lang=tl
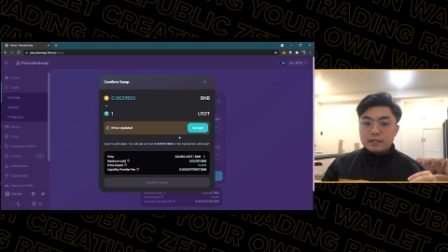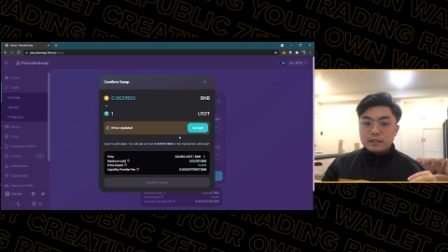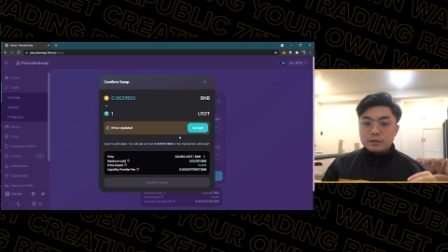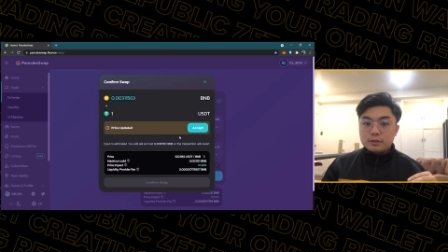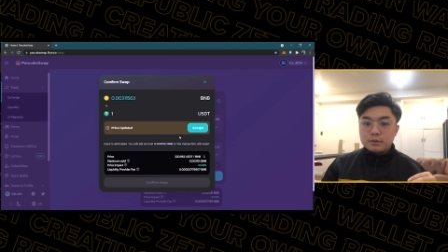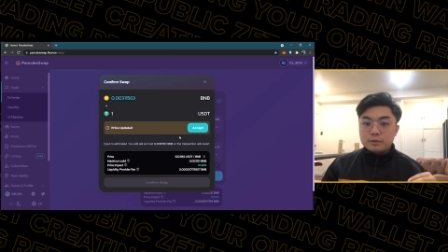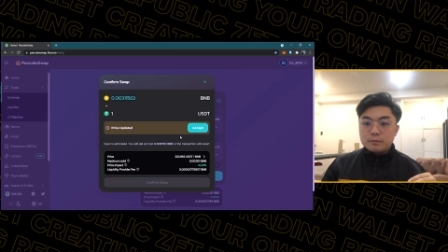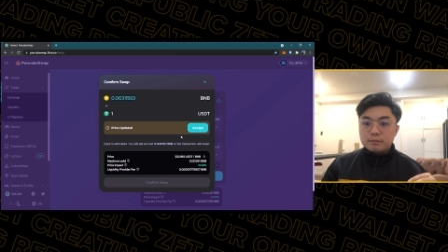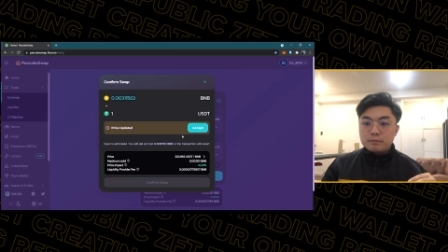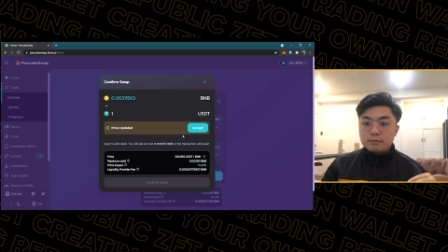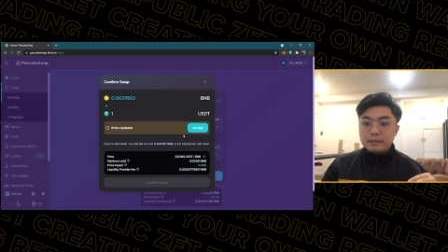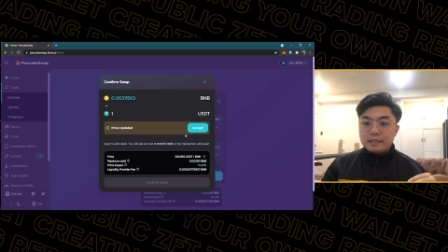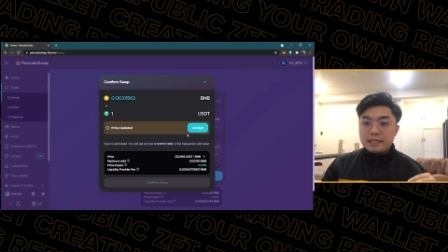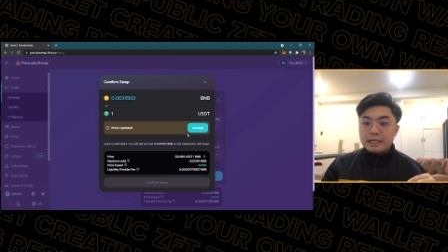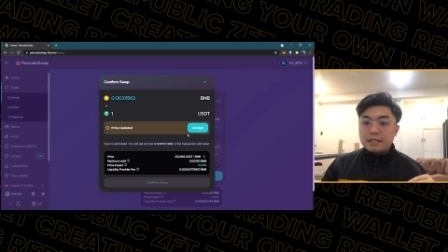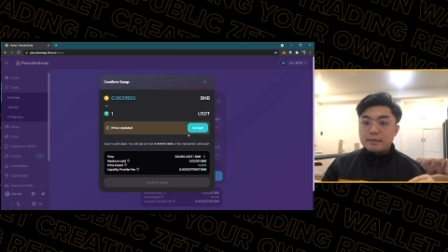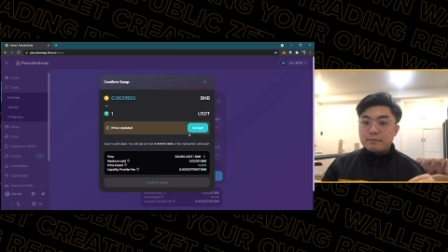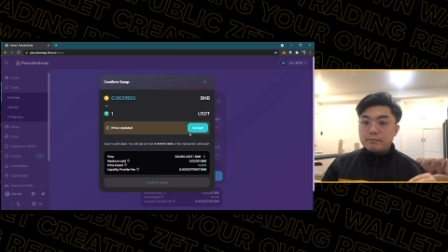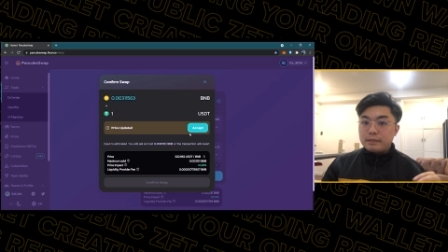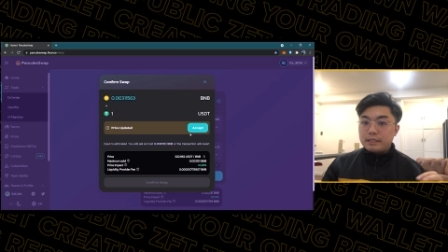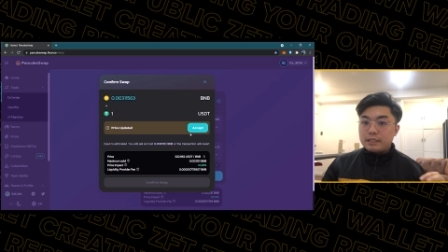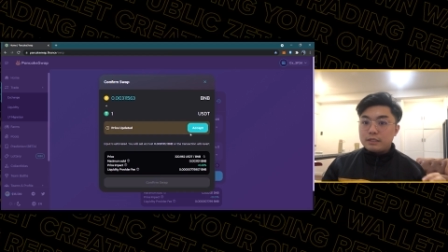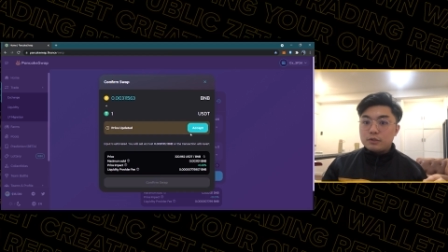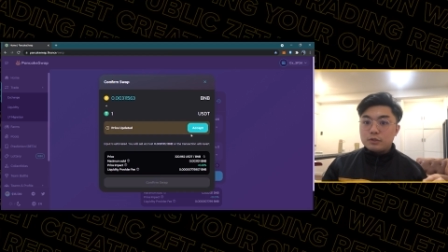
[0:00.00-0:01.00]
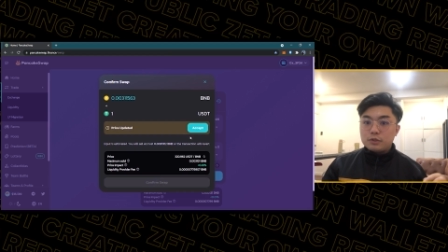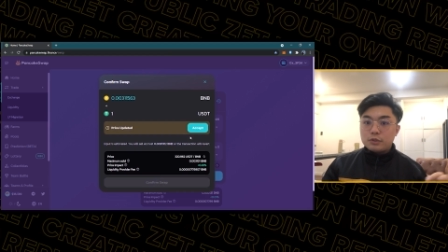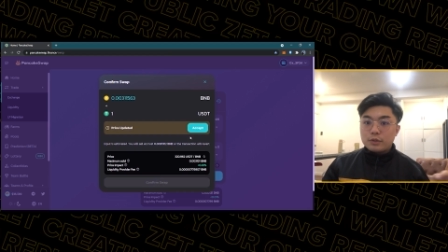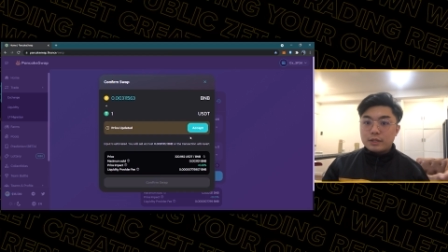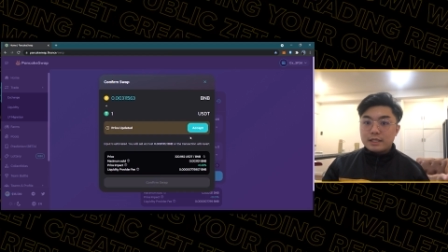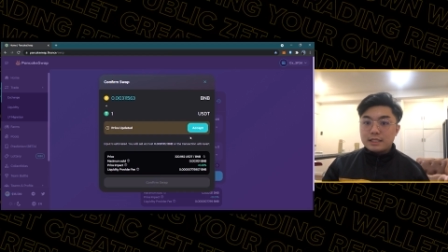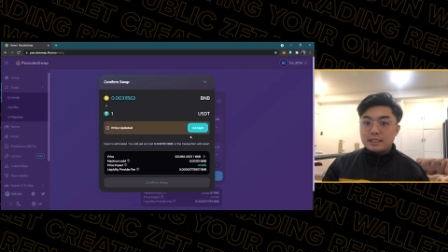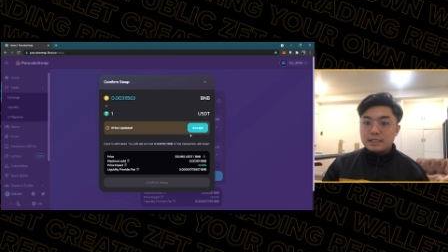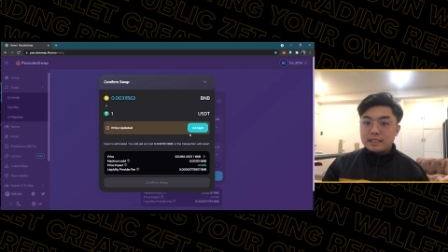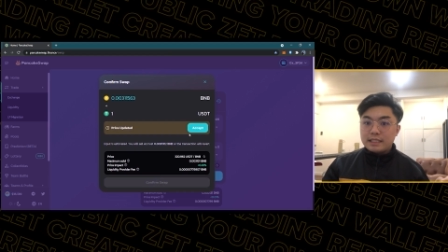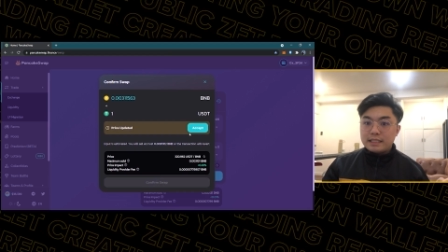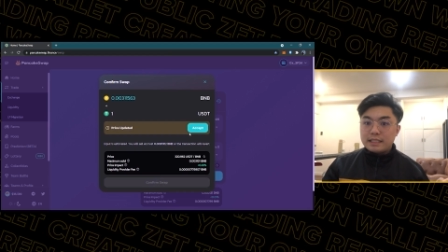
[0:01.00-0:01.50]
nung BNB to
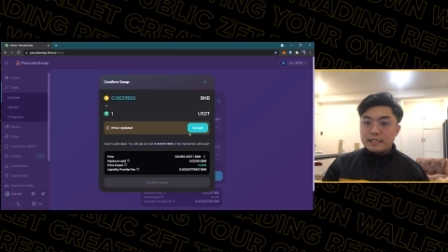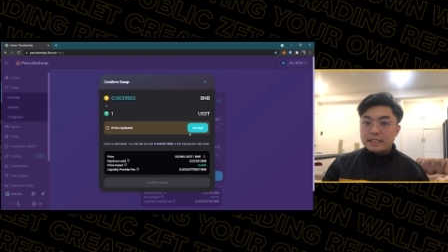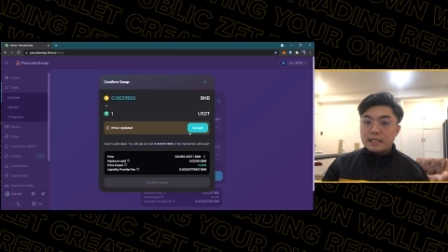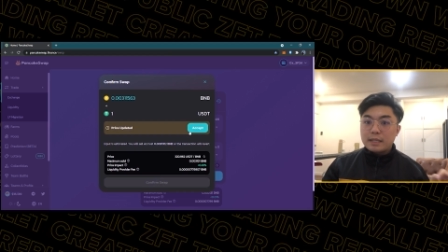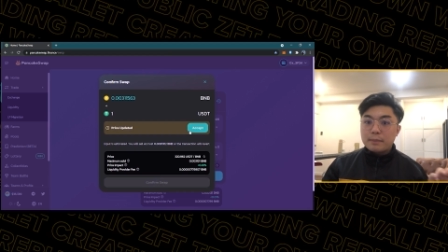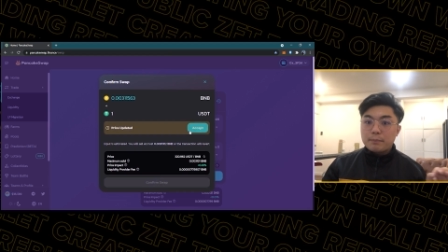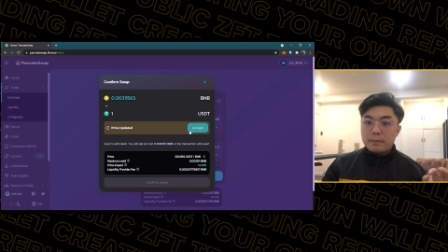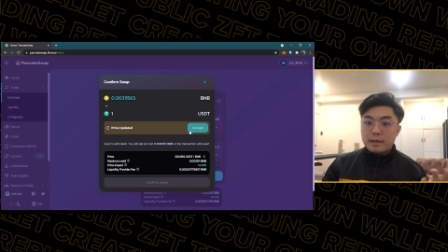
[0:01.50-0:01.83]
USDT na